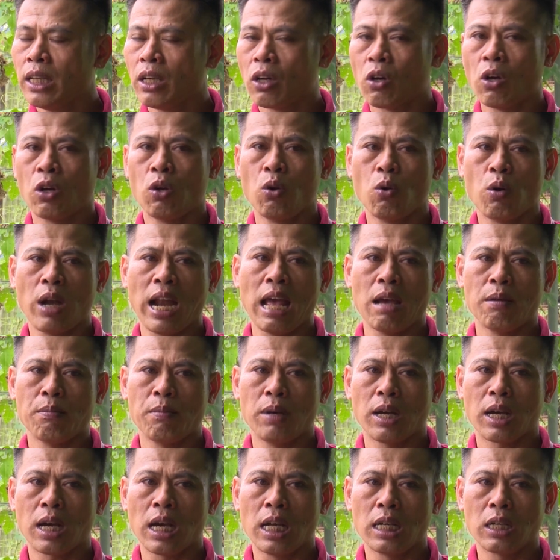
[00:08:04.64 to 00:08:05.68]
còn hộ nào
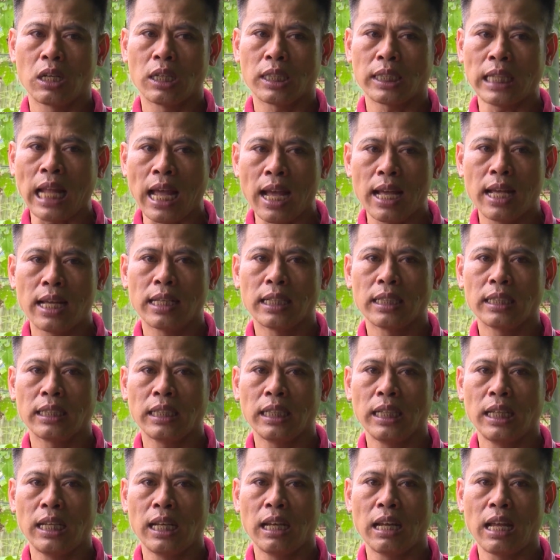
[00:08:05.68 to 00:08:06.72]
mà cần tăng
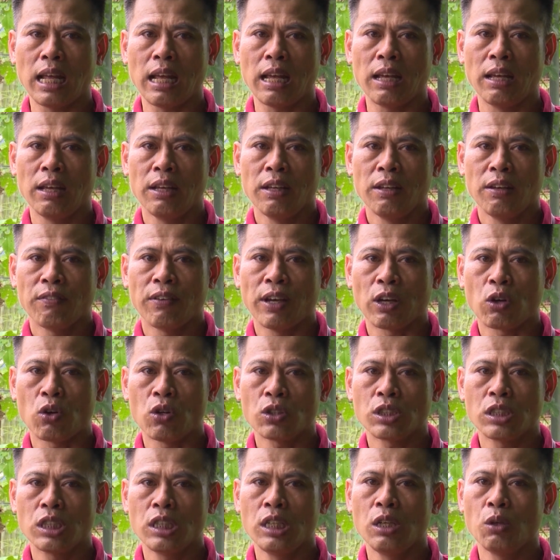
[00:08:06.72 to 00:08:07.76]
thì là phải
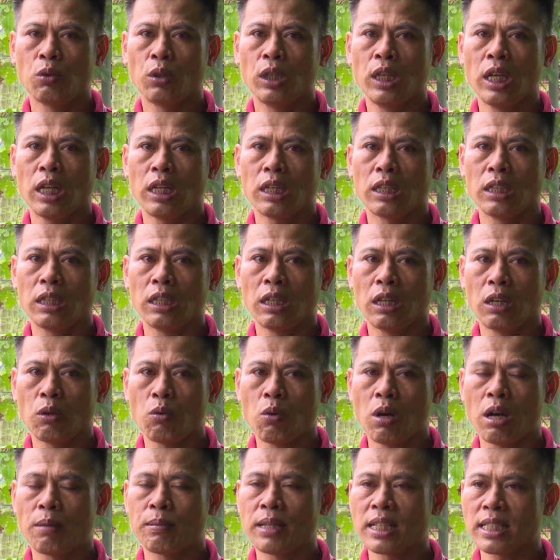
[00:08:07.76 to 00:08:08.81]
có sự điều tiết ừ,
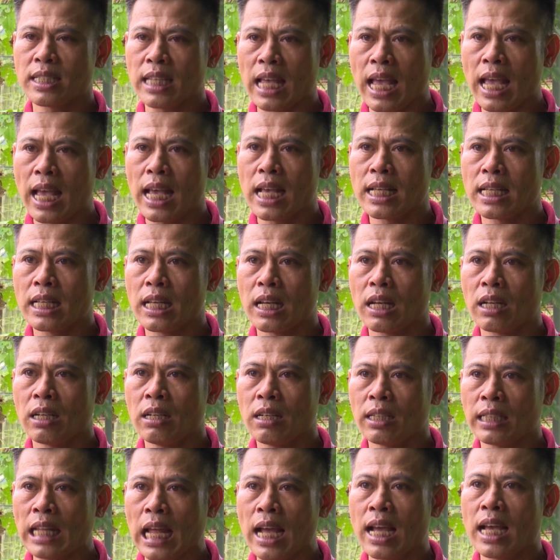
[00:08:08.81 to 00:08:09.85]
của hợp tác xã
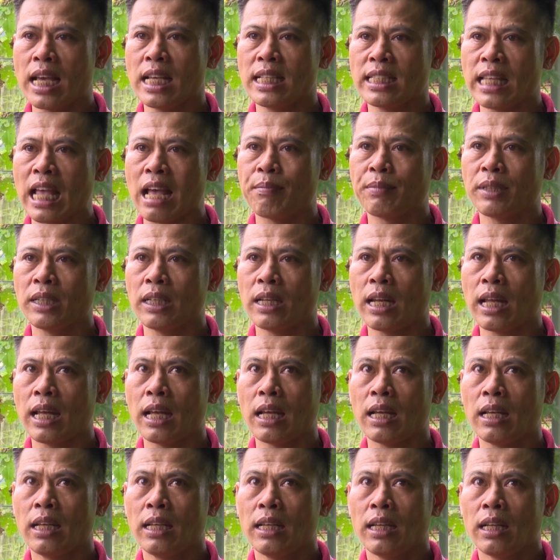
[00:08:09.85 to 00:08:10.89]
tăng hay giảm thì
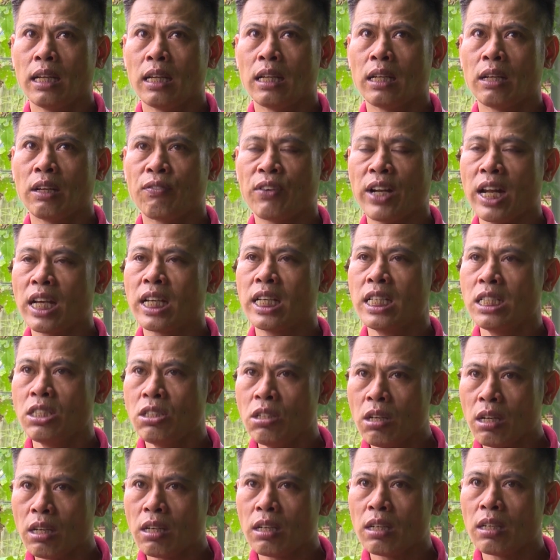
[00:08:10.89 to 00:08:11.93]
là ờ, phải đăng ký
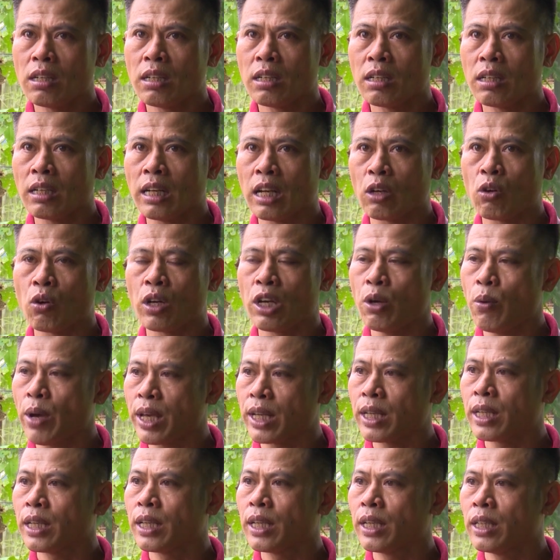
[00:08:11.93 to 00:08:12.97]
trước để có kế hoạch
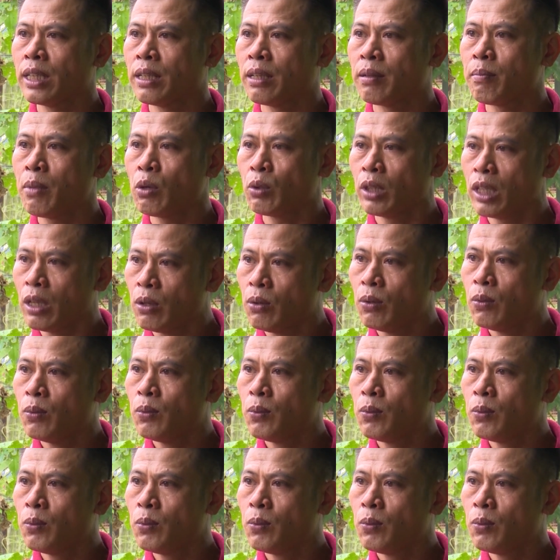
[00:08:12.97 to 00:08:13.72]
ừ, bao tiêu.